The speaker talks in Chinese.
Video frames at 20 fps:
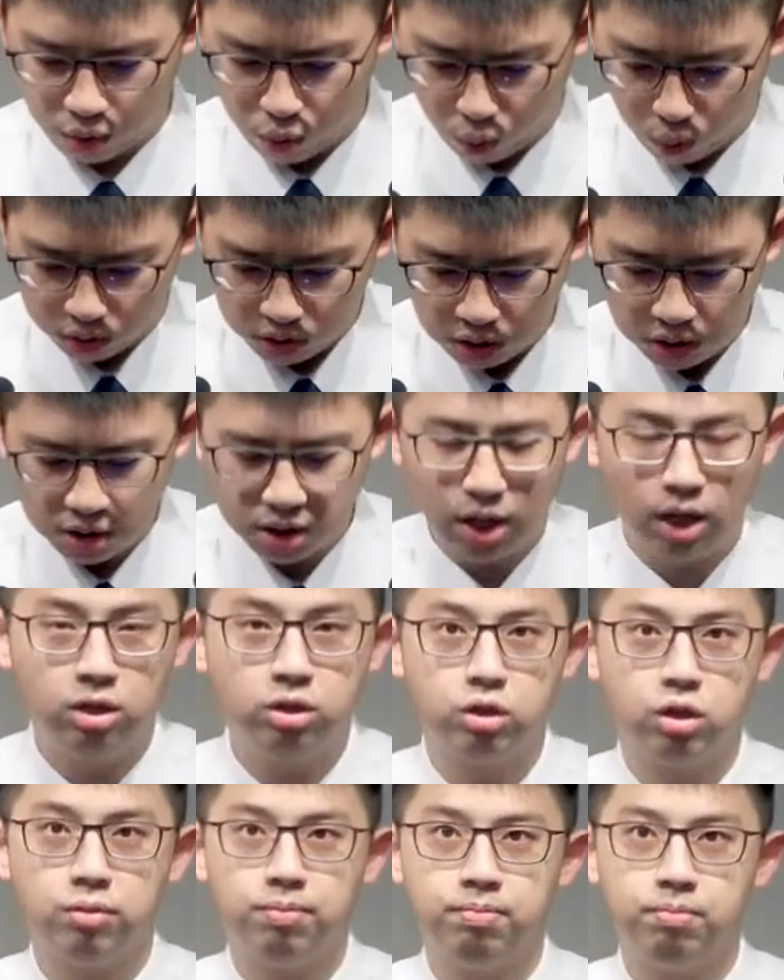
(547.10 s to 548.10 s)
过程当
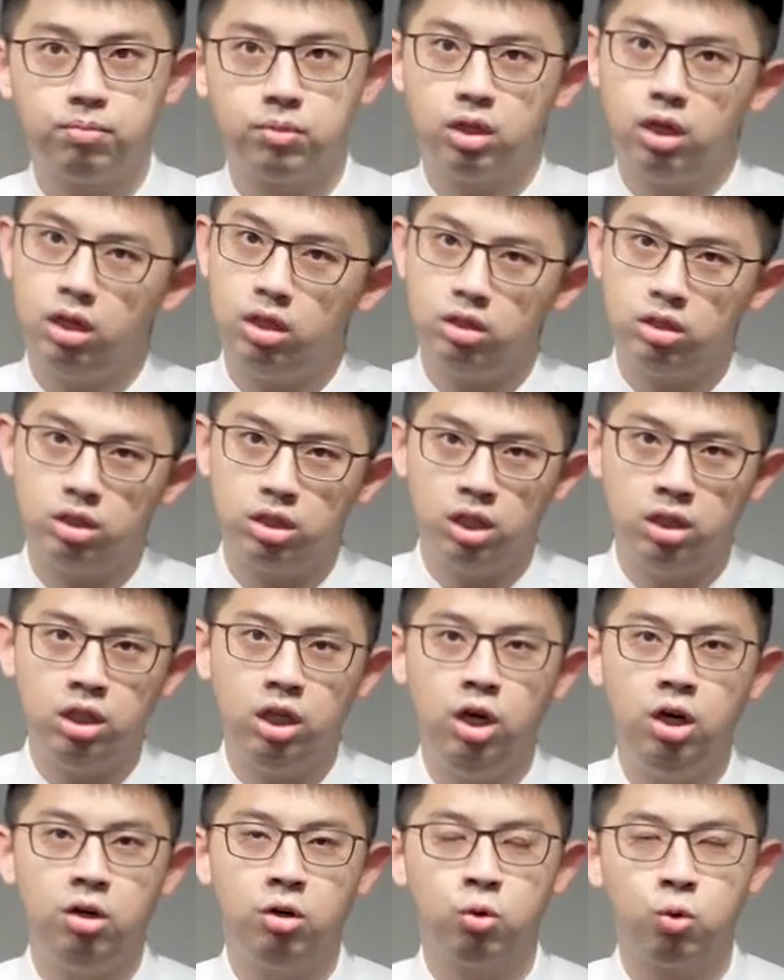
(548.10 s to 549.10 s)
中，哎，神
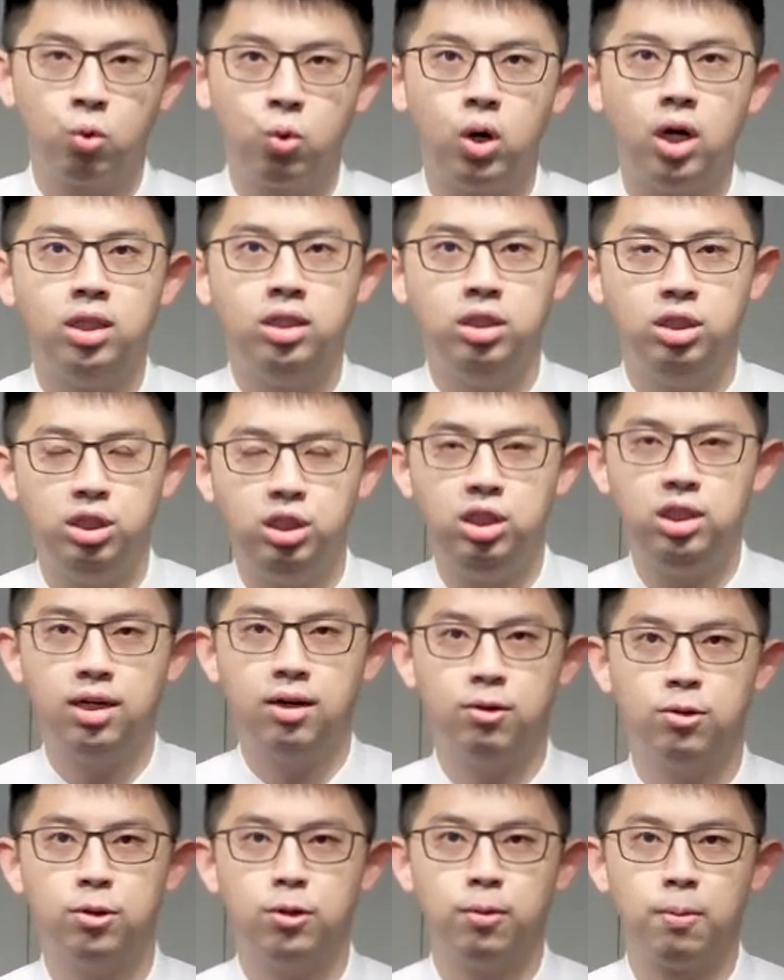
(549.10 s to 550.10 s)
也有管教
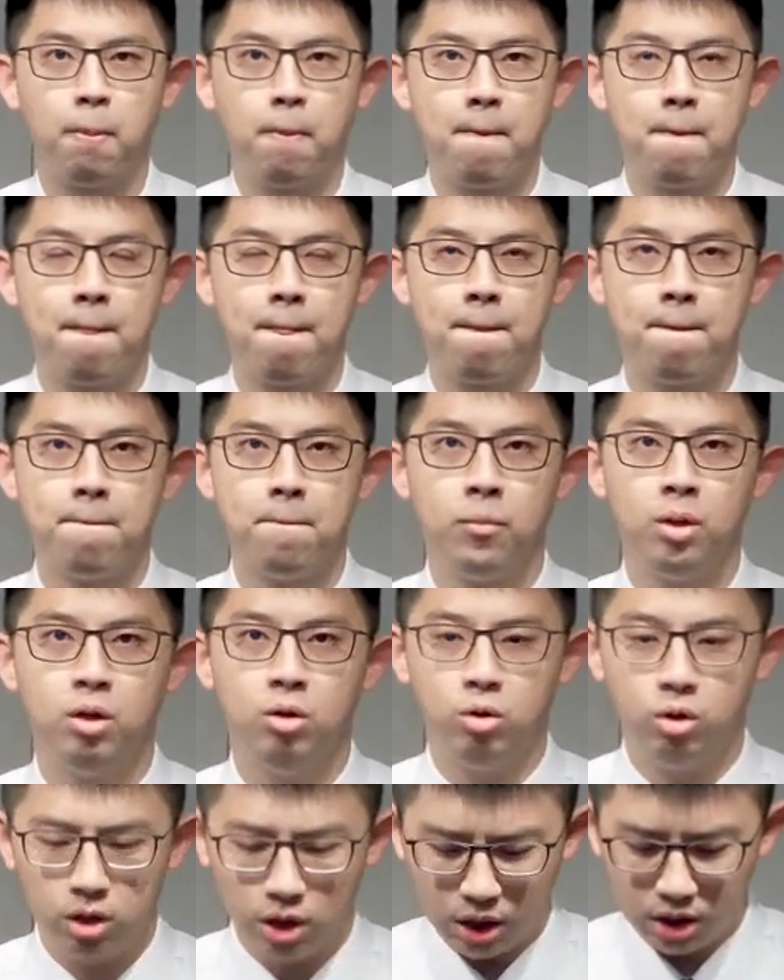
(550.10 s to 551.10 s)
哈，
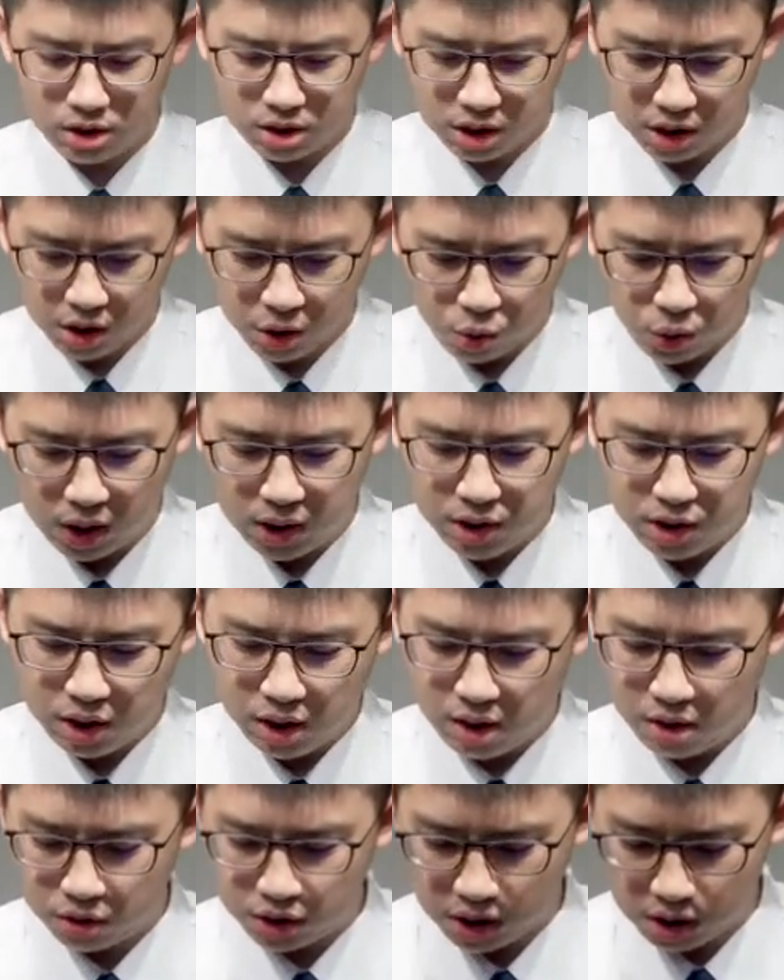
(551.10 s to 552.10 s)
哦，那这个管教
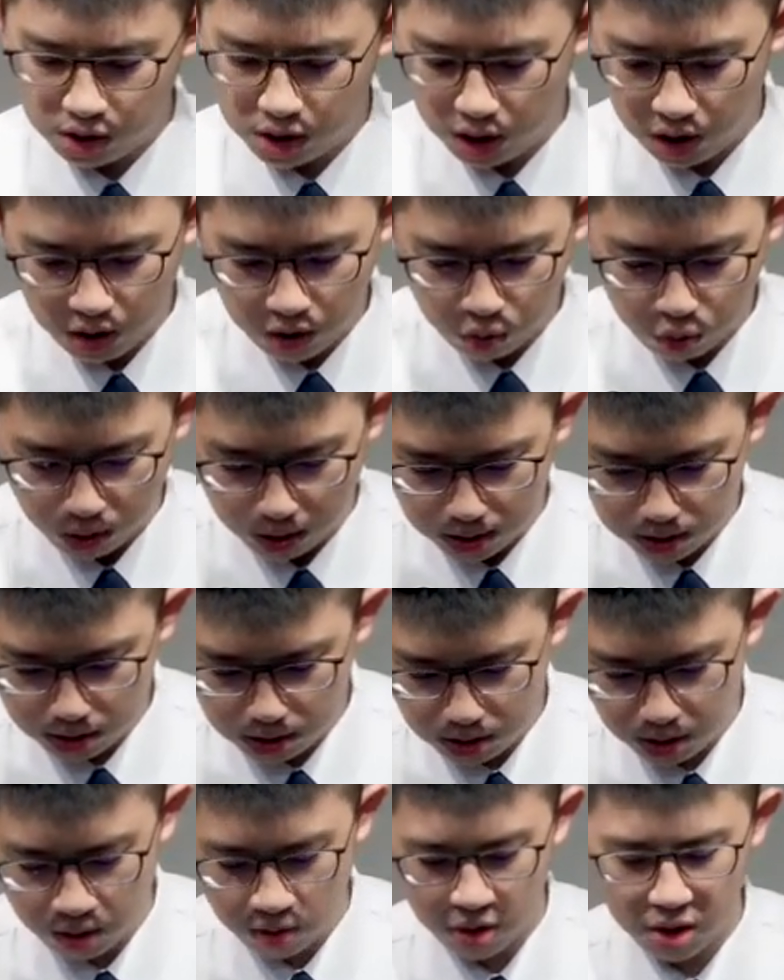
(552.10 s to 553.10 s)
好像人管
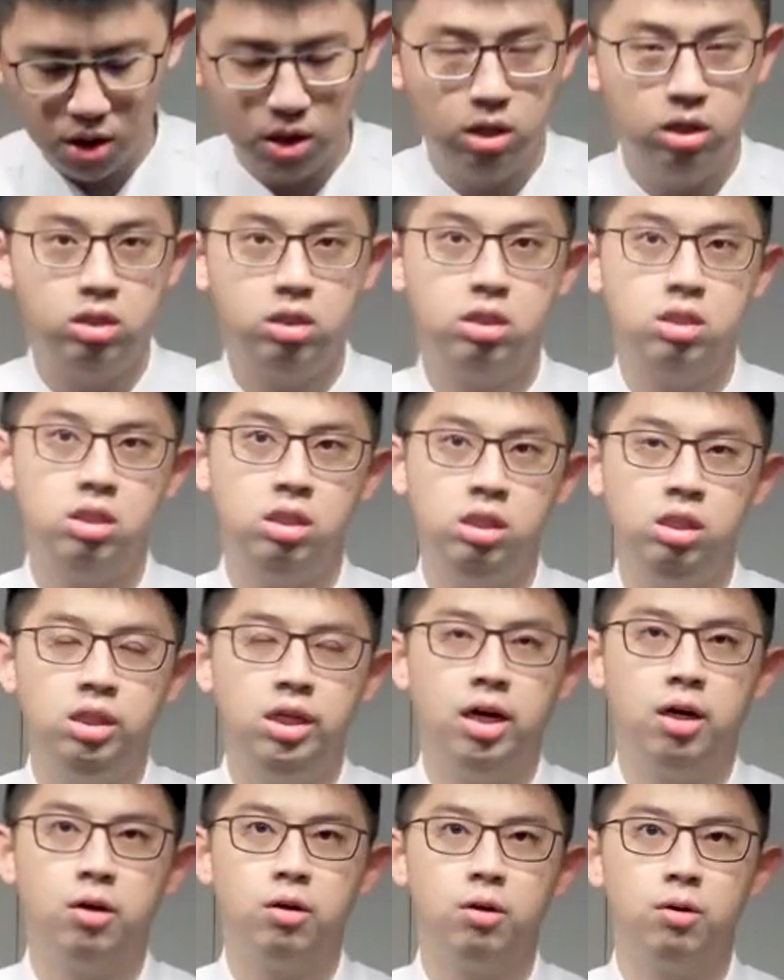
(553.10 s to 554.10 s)
教儿子一
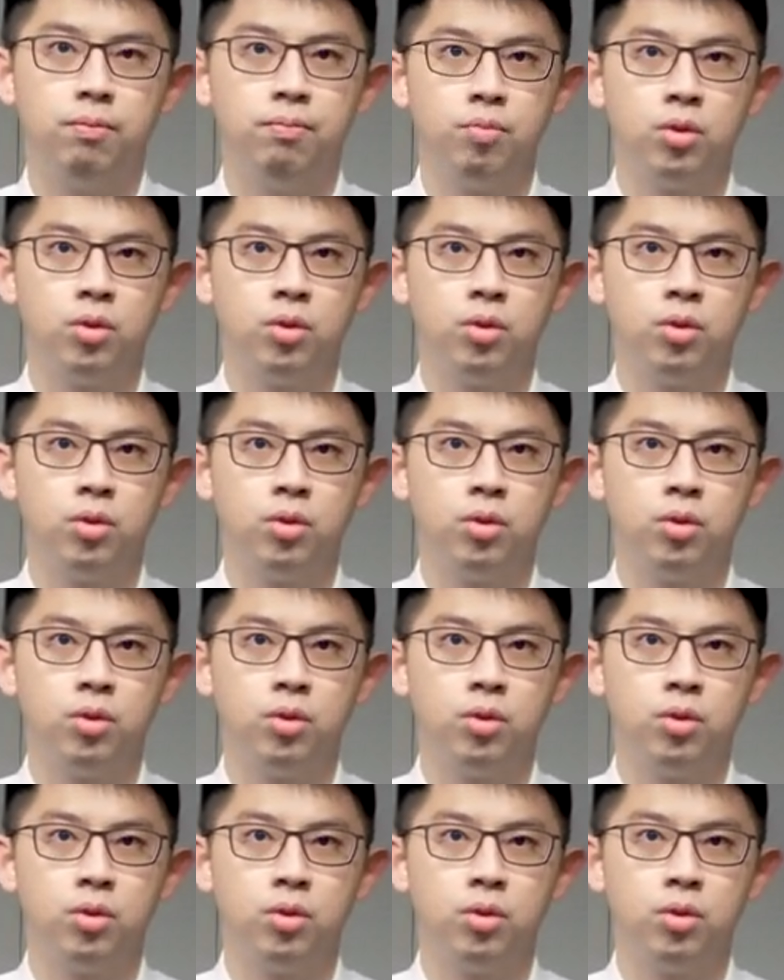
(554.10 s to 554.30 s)
样哦，